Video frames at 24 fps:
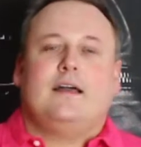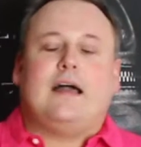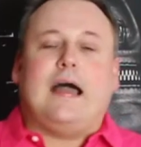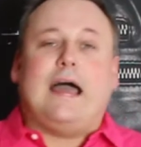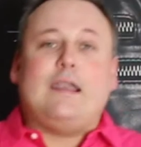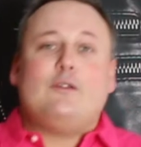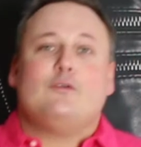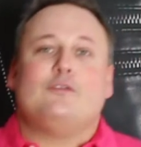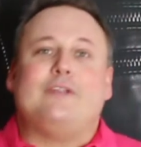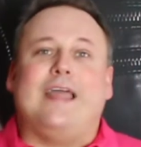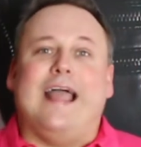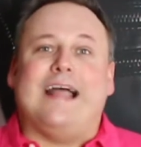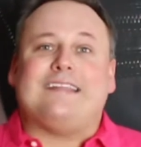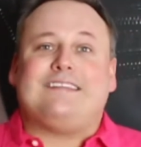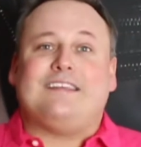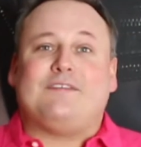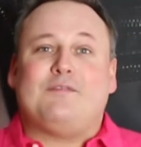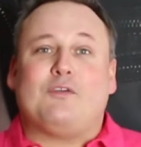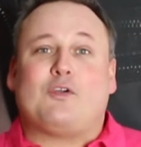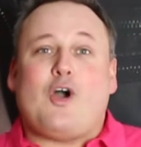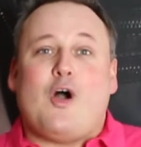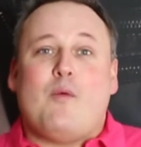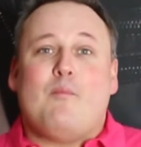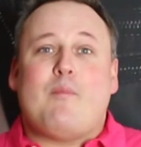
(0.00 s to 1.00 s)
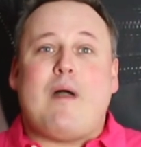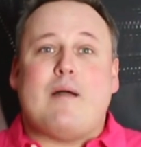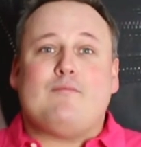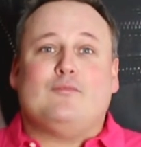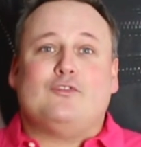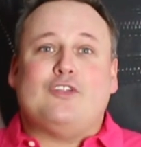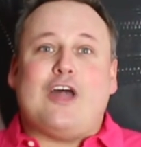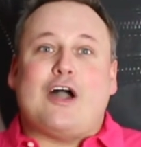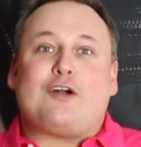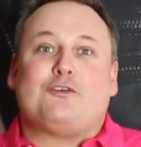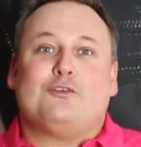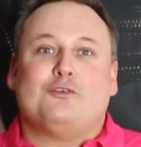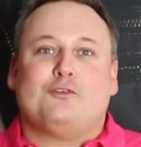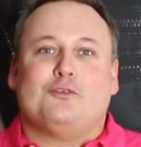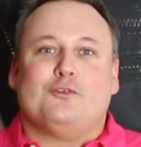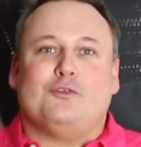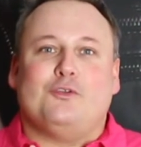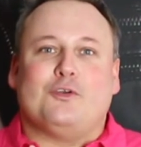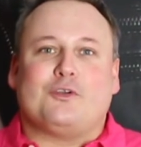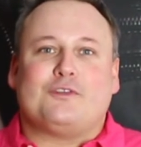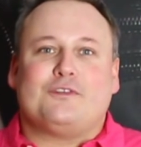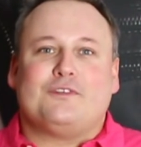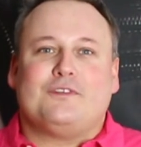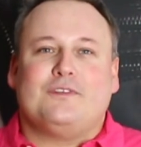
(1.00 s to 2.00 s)
Hallo und herzlich willkommen bei Monaco
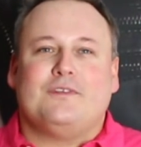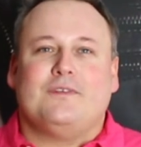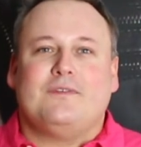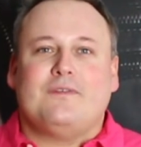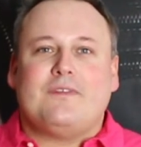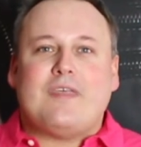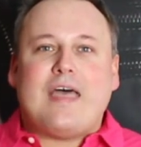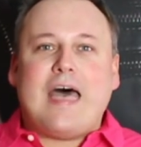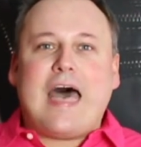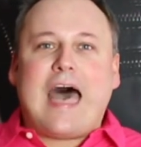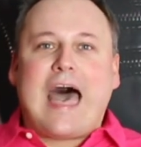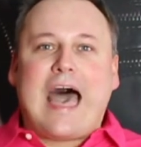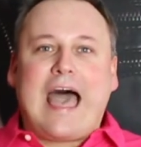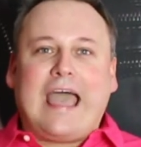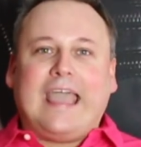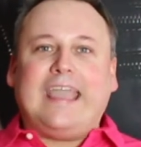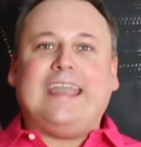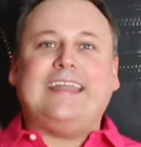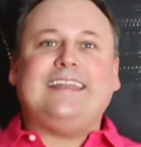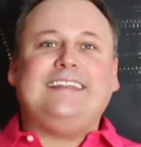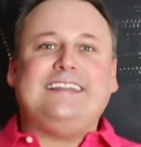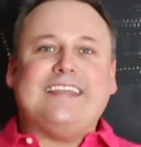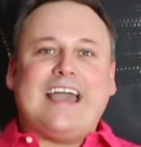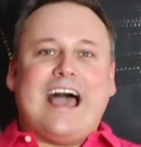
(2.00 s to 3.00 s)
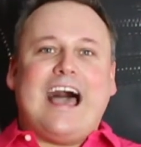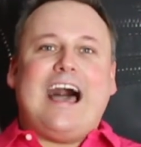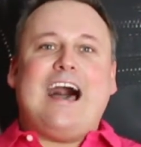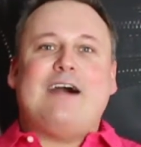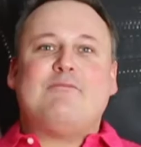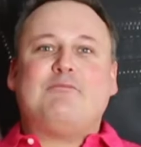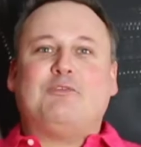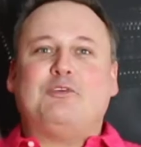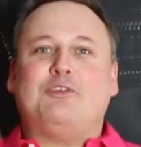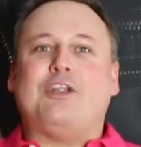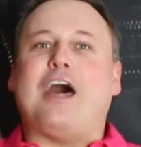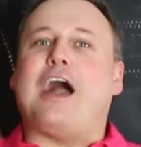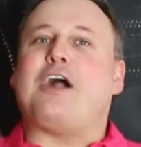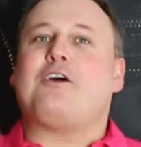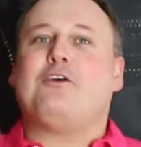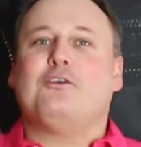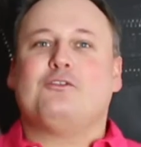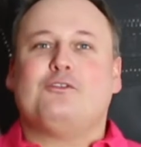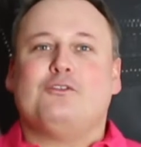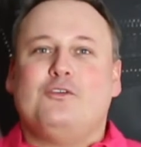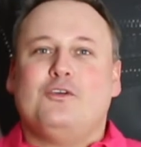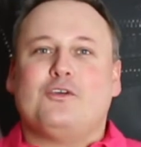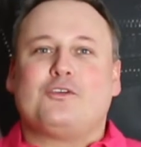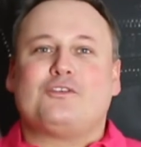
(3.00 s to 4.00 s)
Deluxe. Ein Jahr Monaco
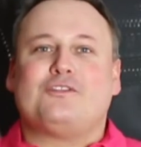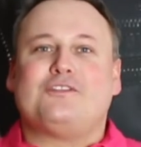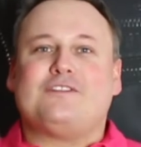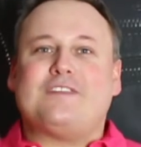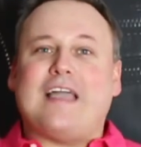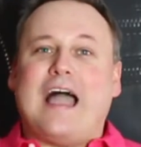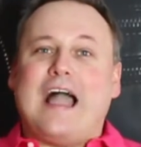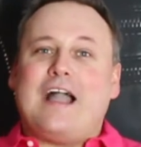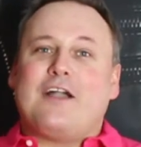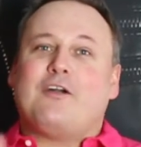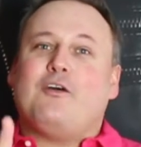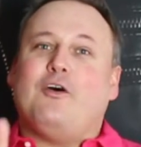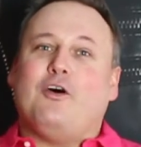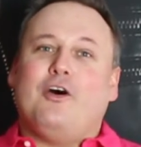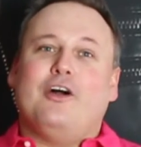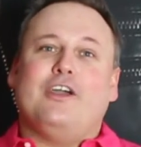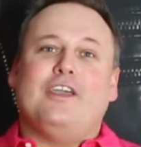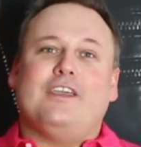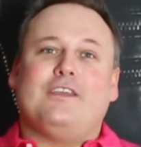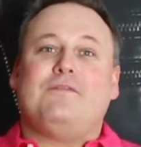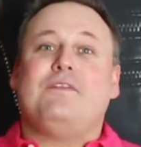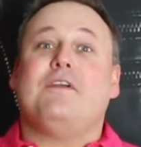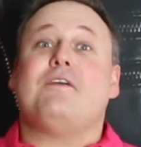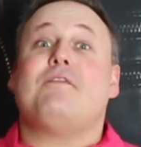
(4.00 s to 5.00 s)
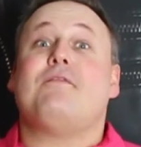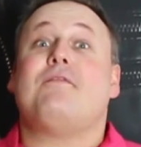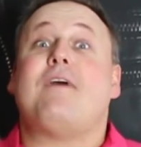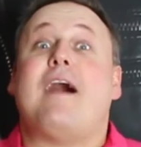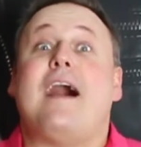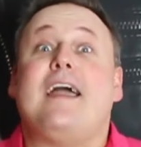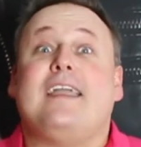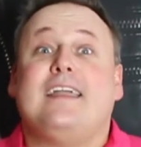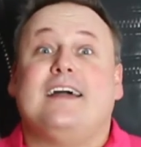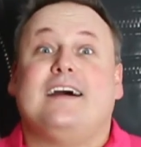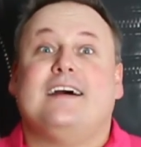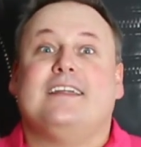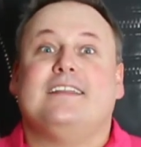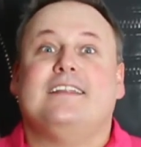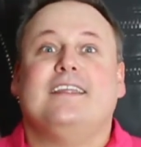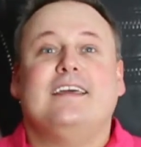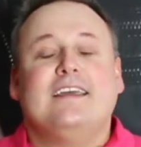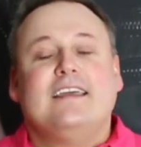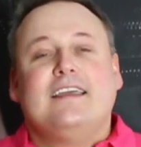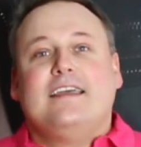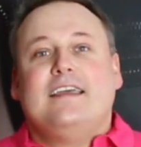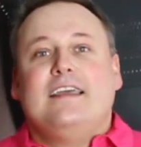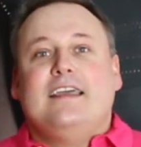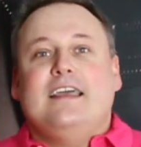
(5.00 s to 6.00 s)
Deluxe, dank euch. Wir feiern.
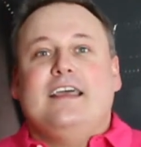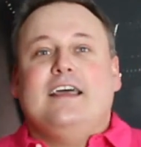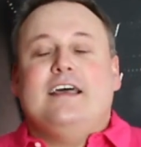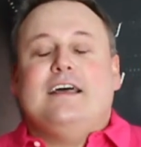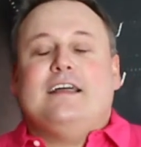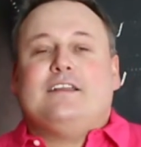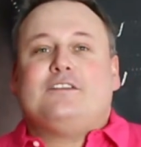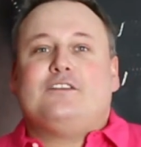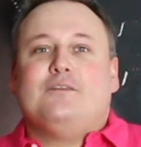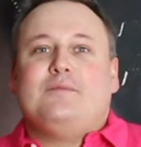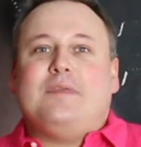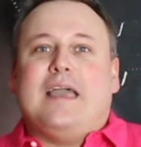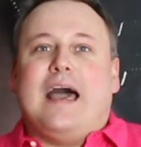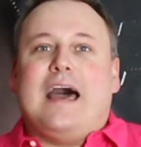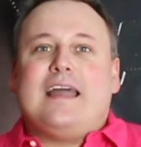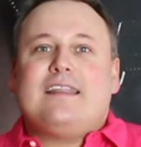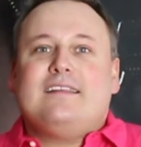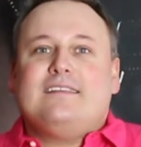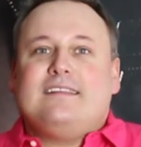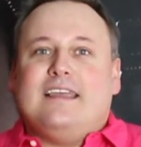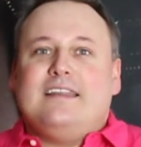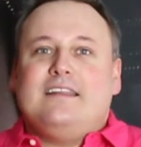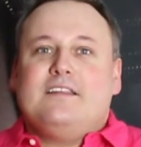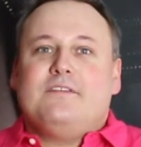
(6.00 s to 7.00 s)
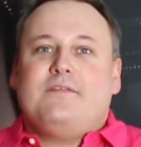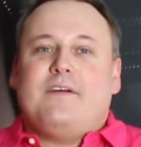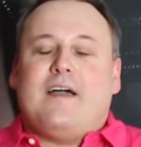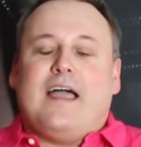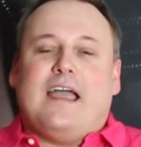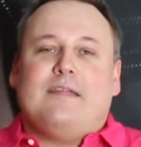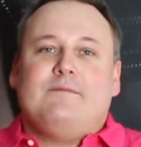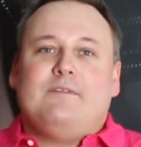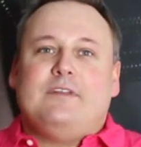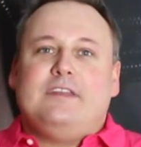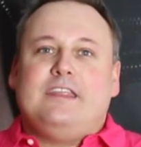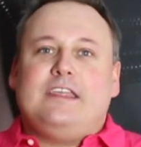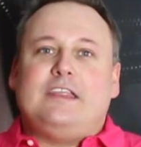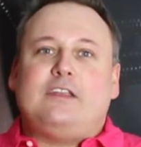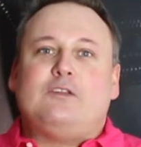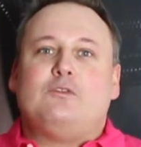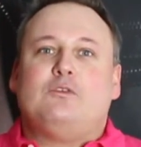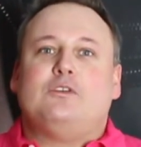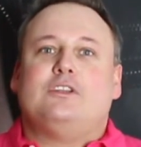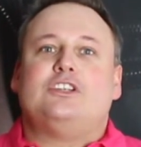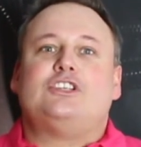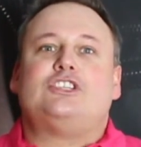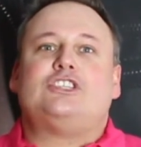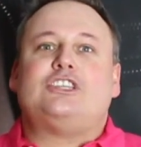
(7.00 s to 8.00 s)
Zum Jahresende feiern wir nicht
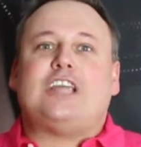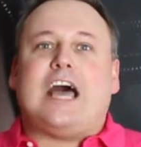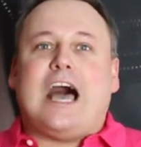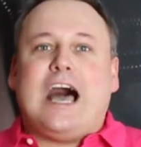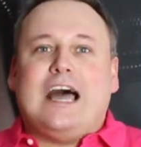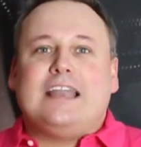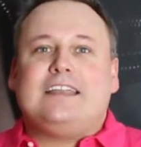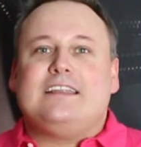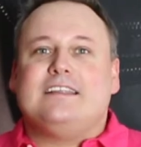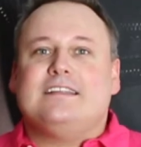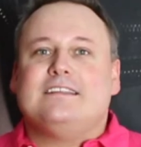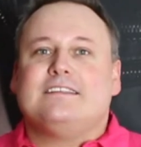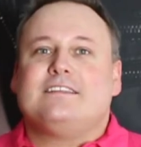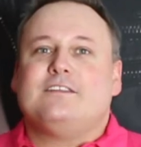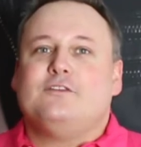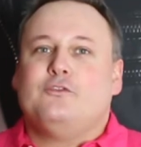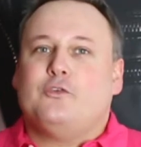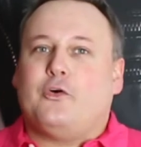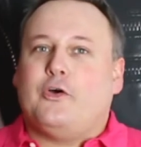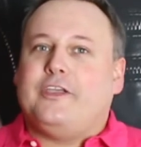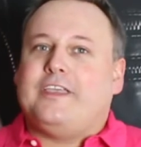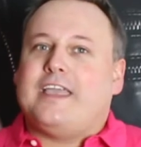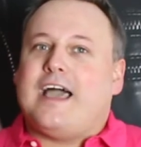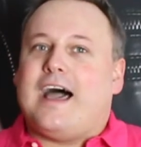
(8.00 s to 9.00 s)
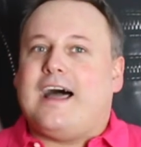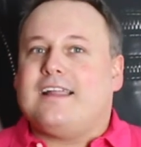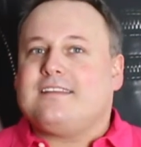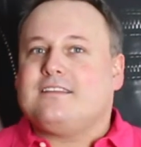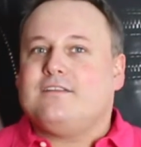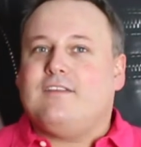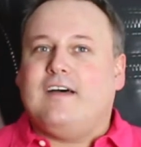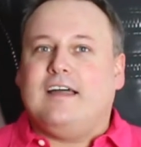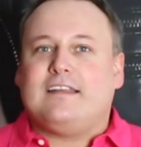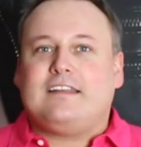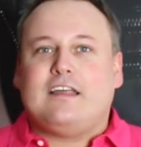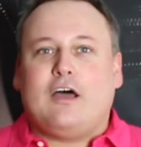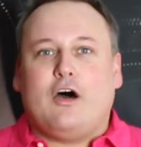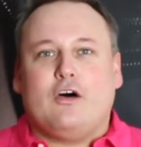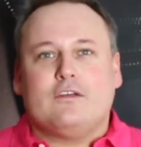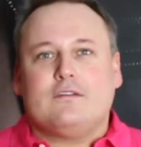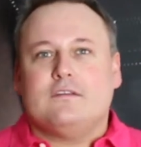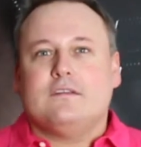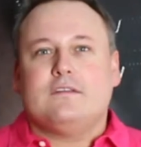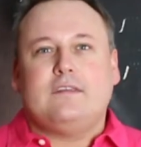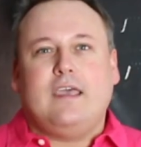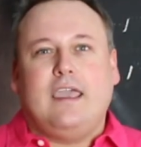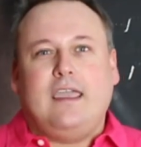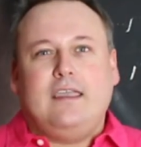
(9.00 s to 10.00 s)
nur den Start ins neue Jahr
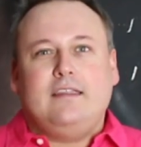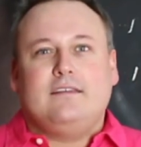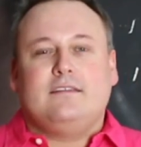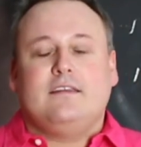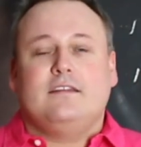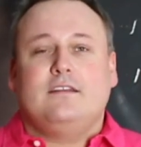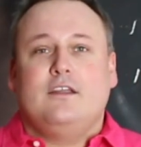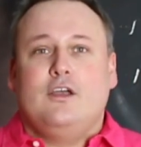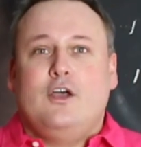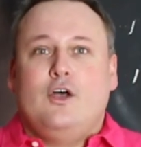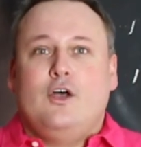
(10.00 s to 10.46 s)
2016,